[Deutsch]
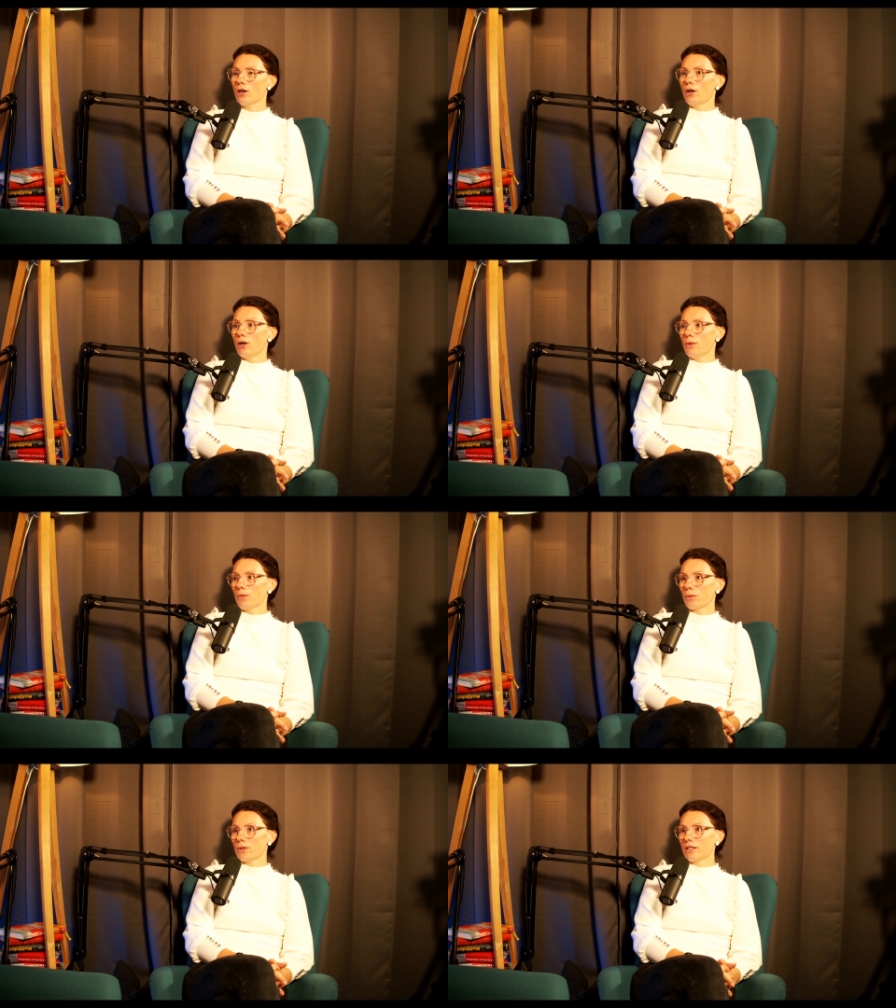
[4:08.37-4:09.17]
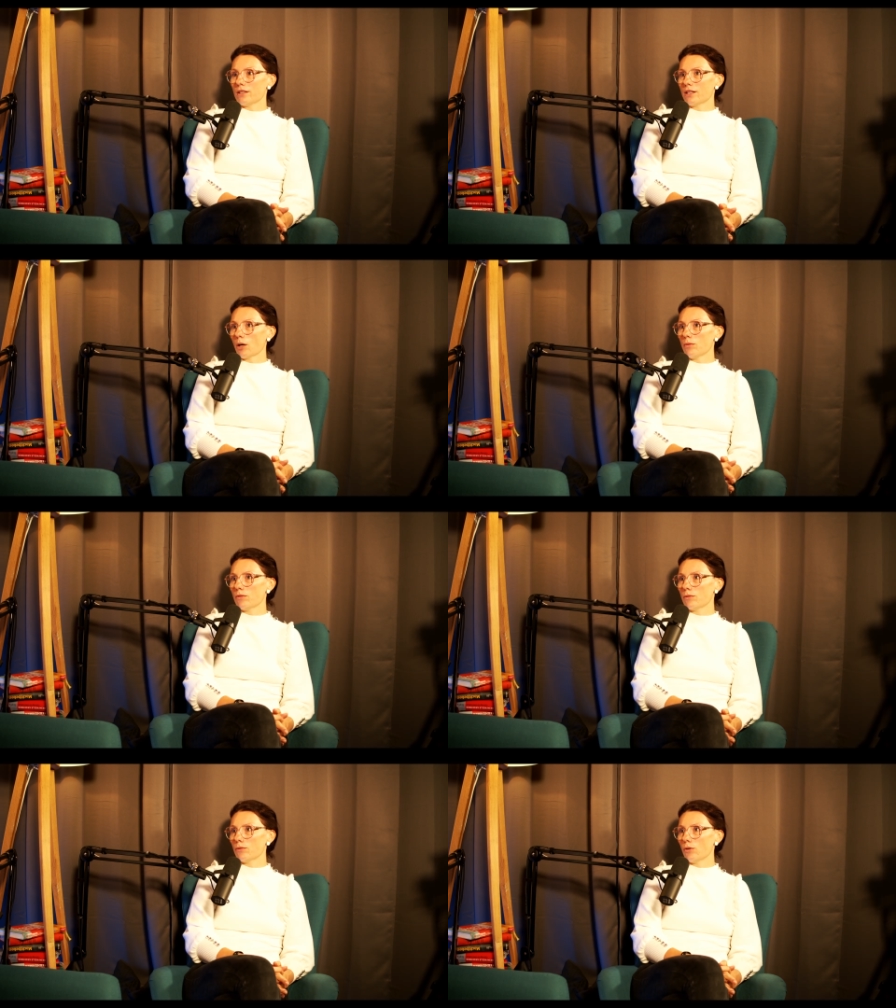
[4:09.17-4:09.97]
Genau. Und ich, ich glaube,
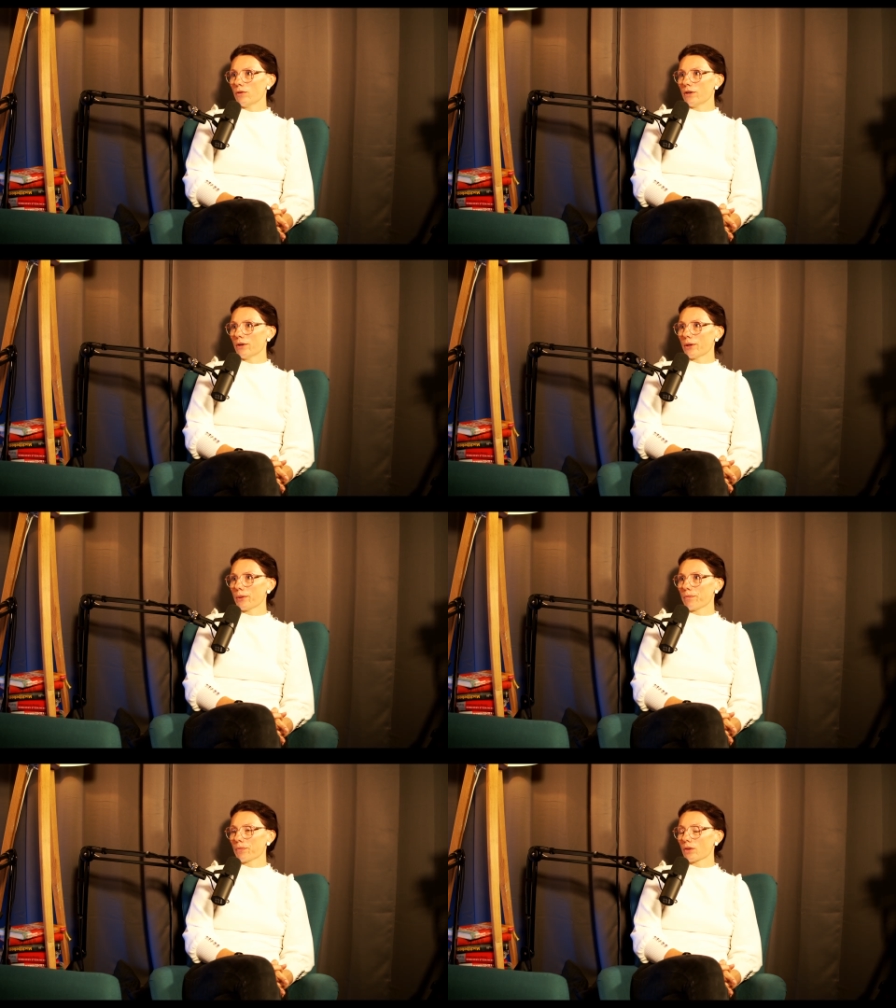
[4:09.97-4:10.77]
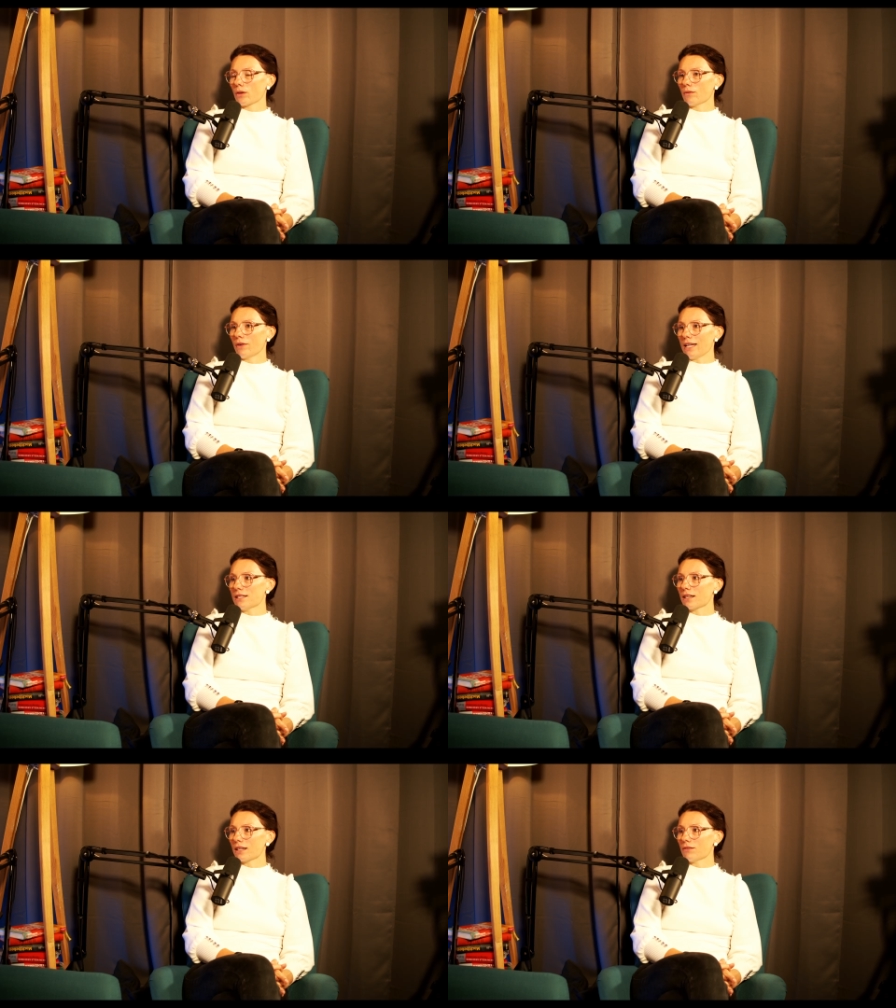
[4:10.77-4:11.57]
bevor wir ähm,
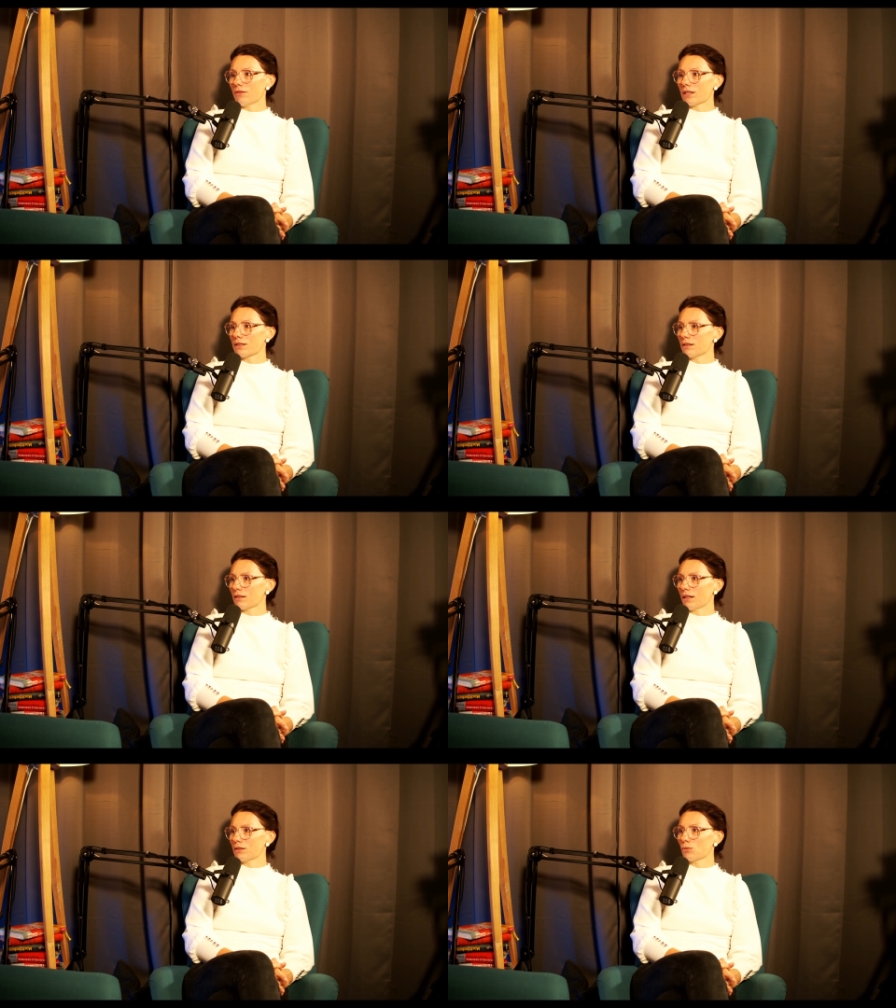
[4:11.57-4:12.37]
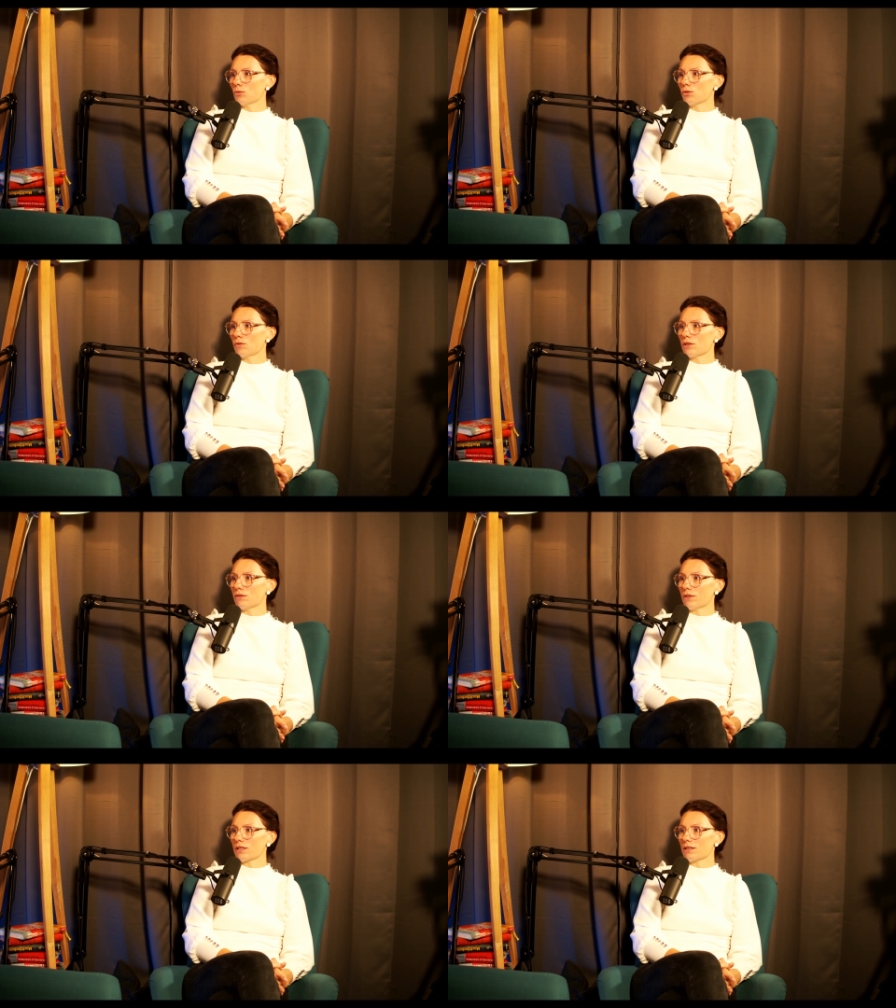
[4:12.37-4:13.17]
weiterreden, wäre es ganz gut zu
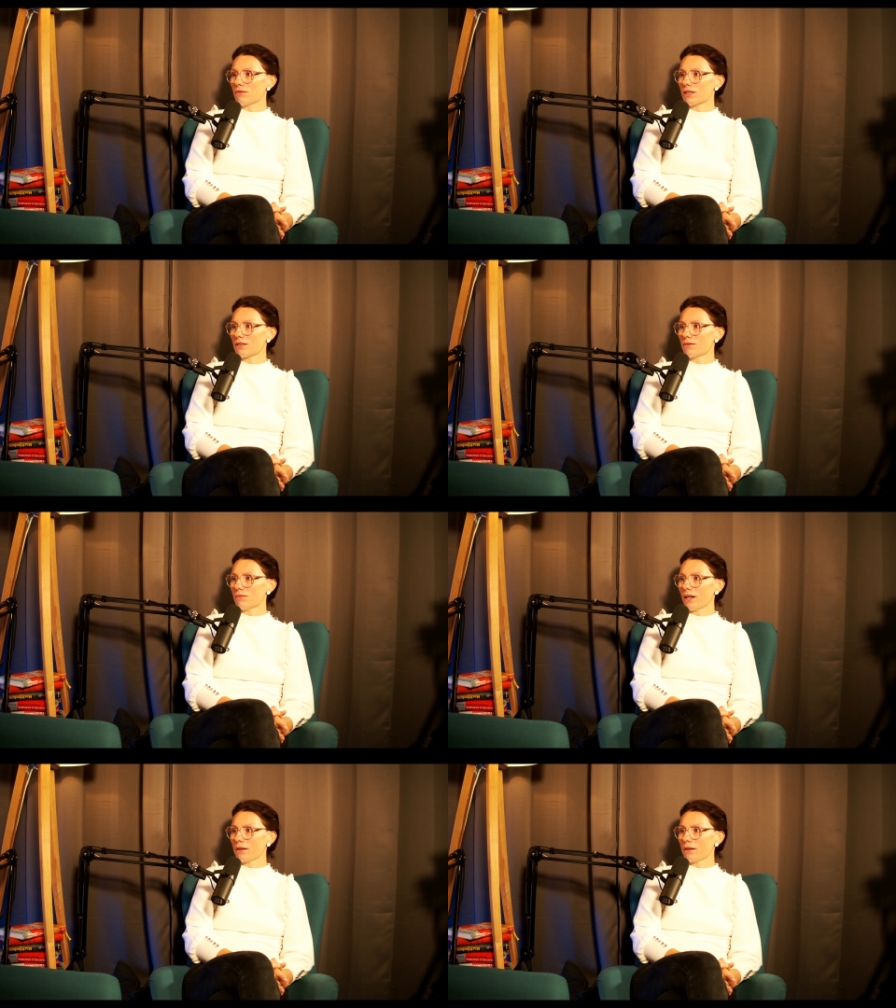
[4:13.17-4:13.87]
wissen, was, was